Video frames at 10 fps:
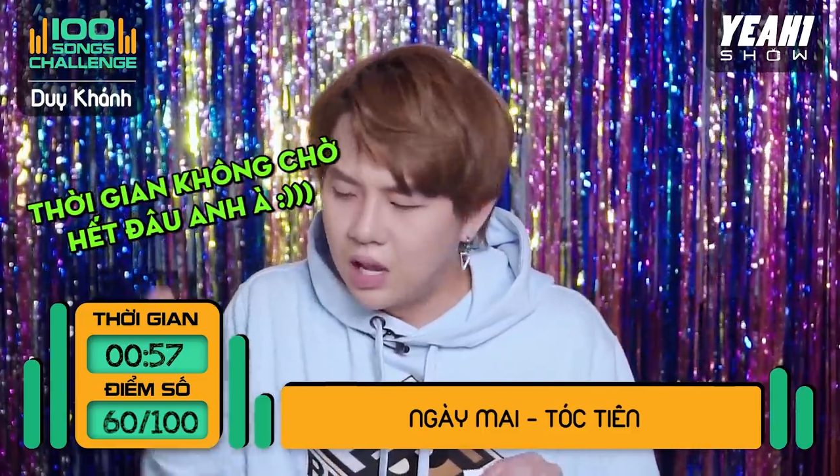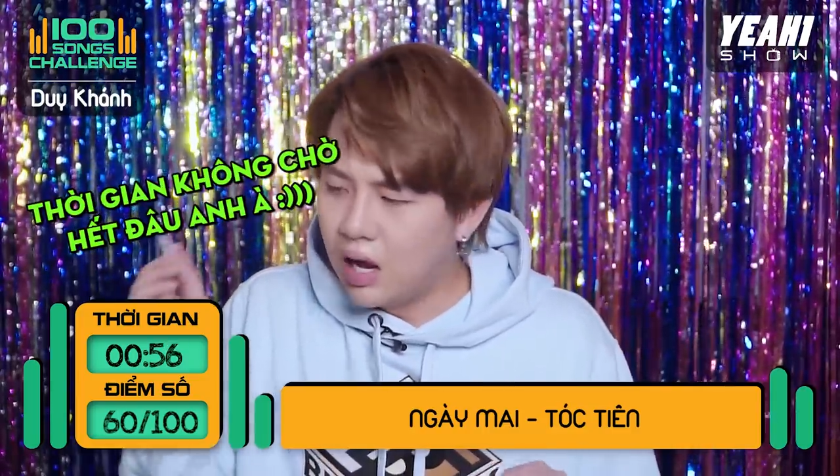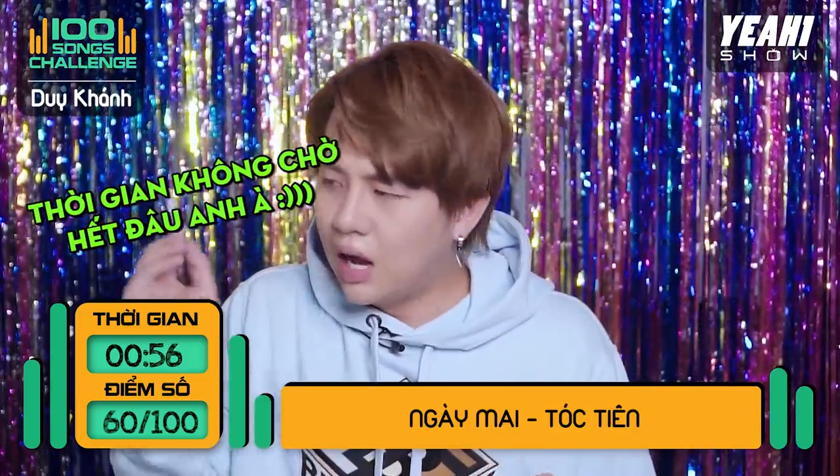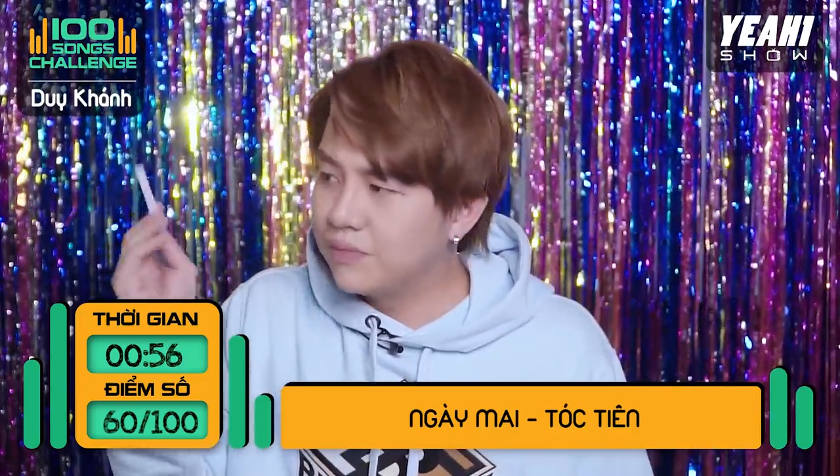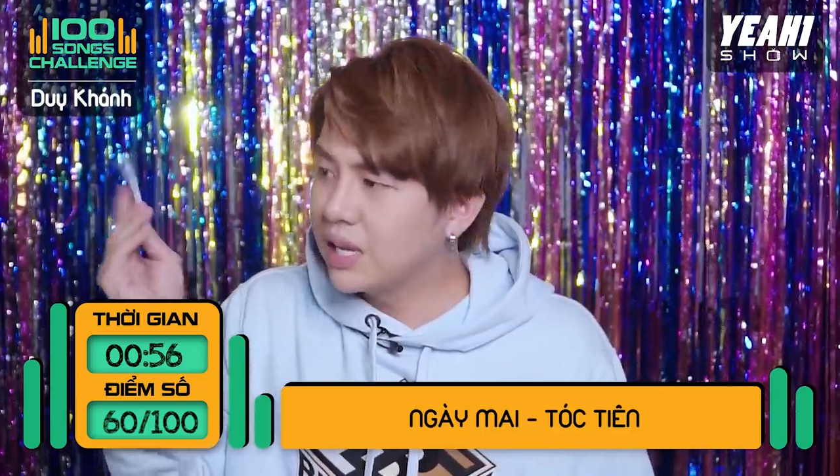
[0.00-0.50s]

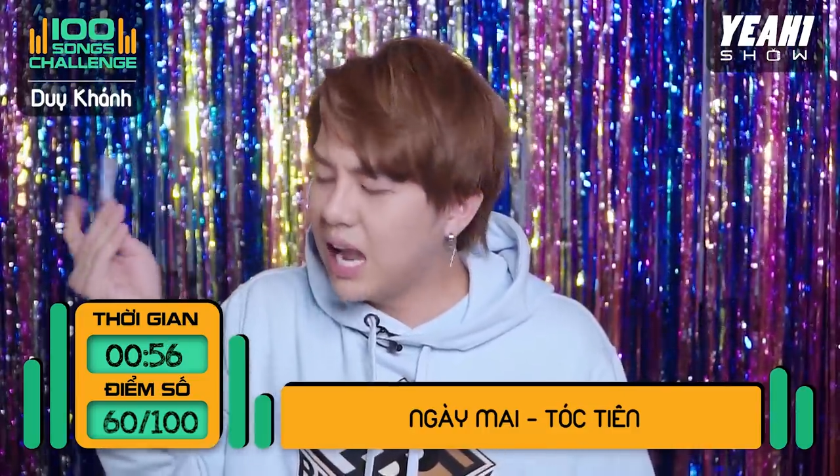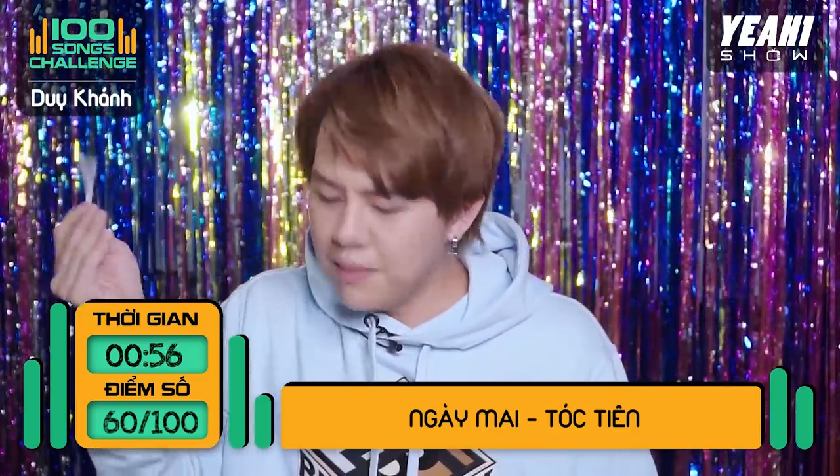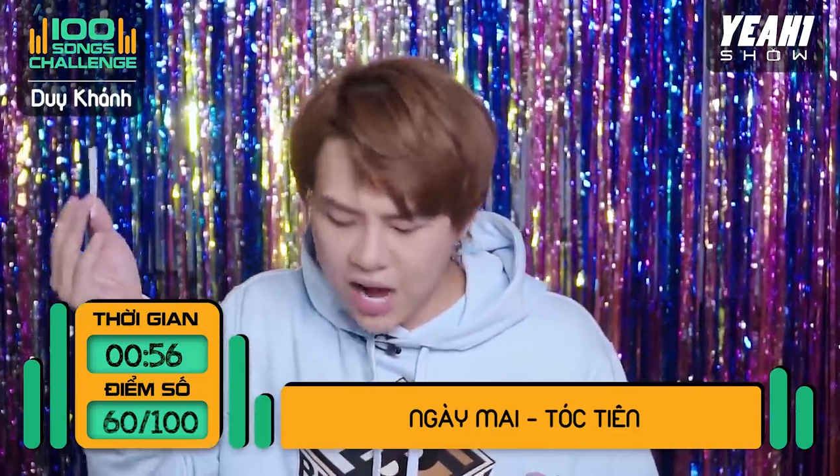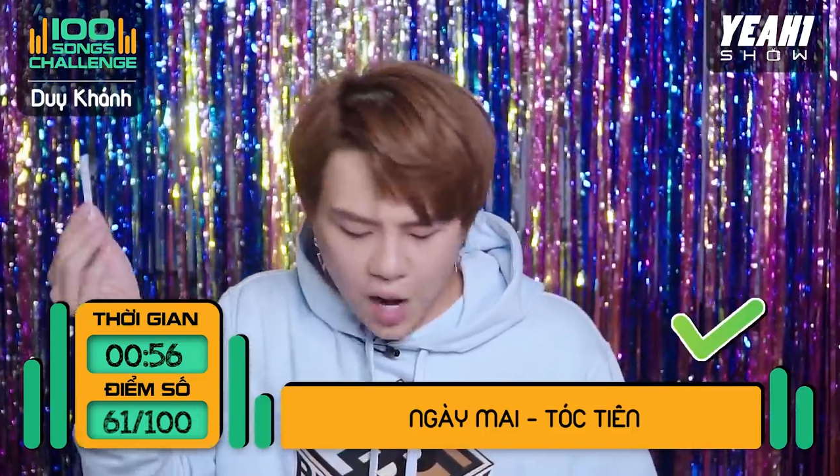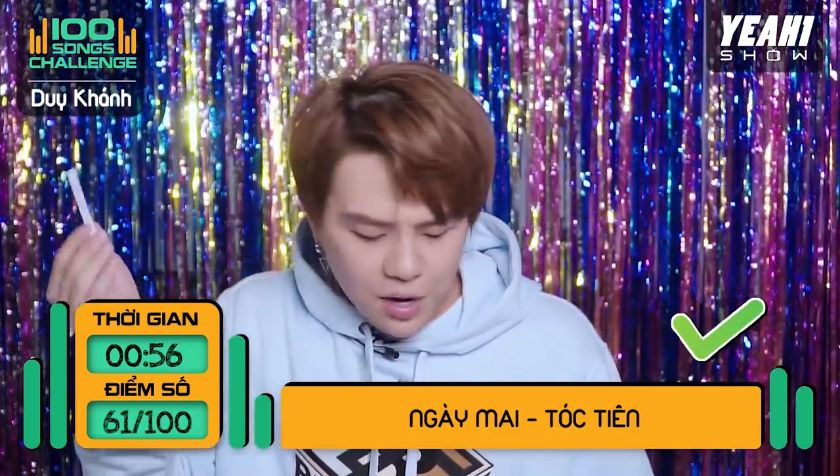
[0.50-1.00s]
um, ngày
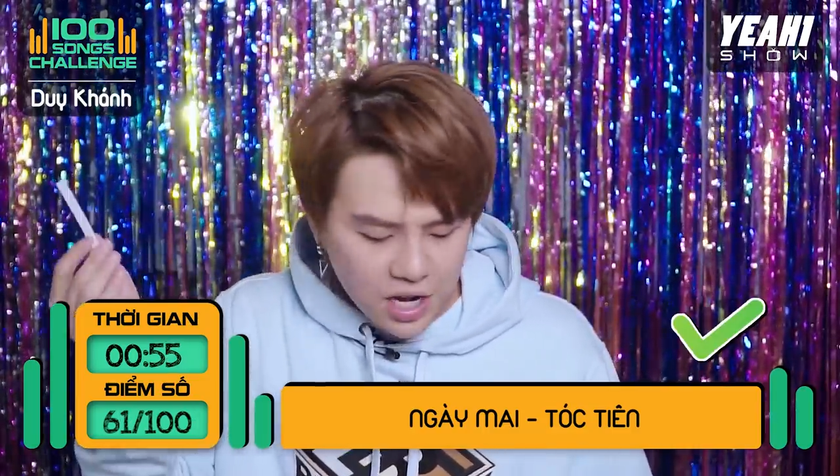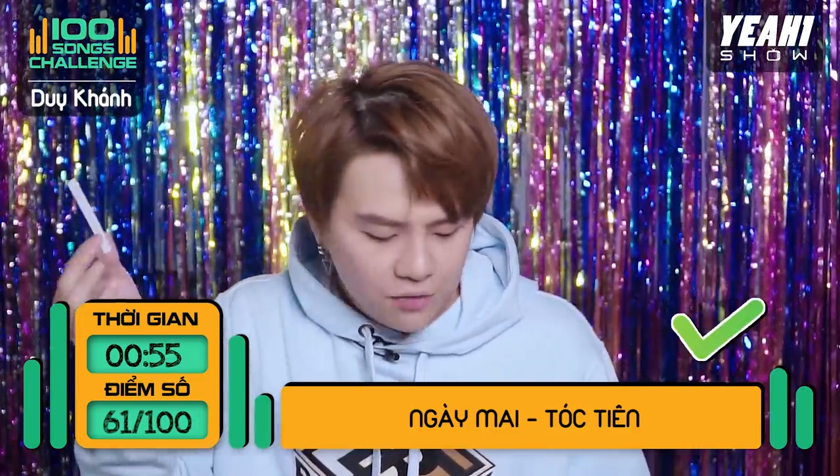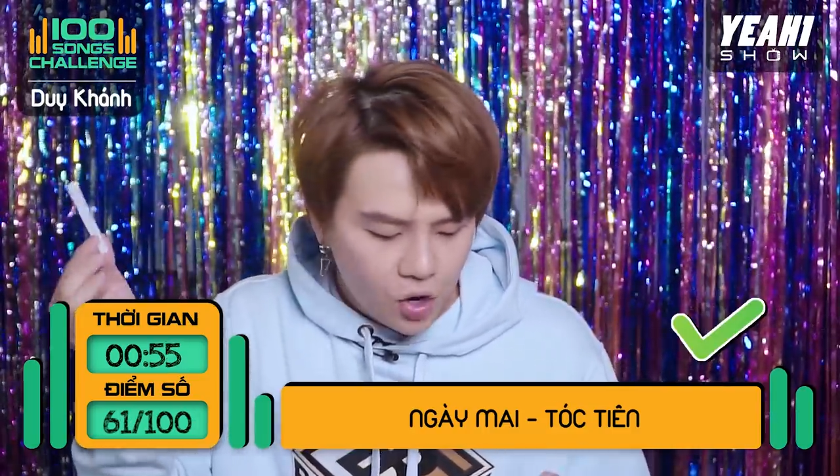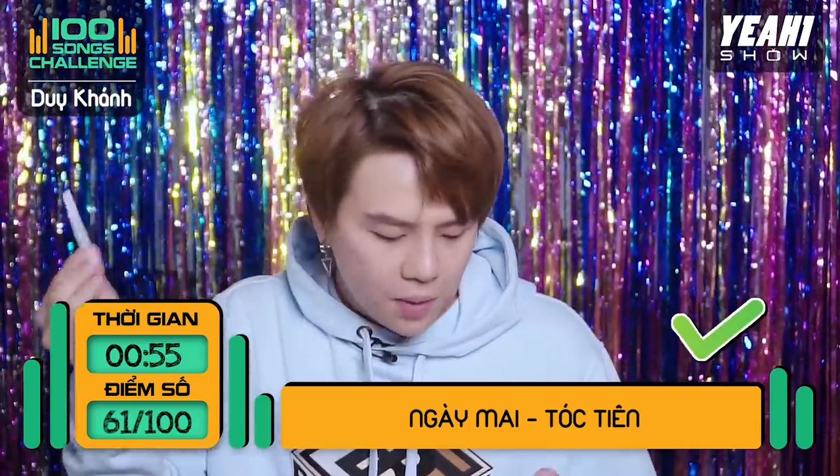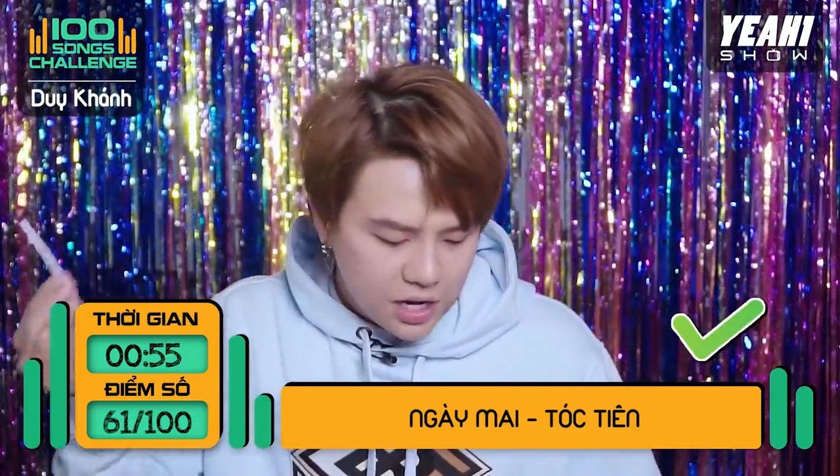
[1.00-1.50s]
mai có bao nhiêu niềm vui có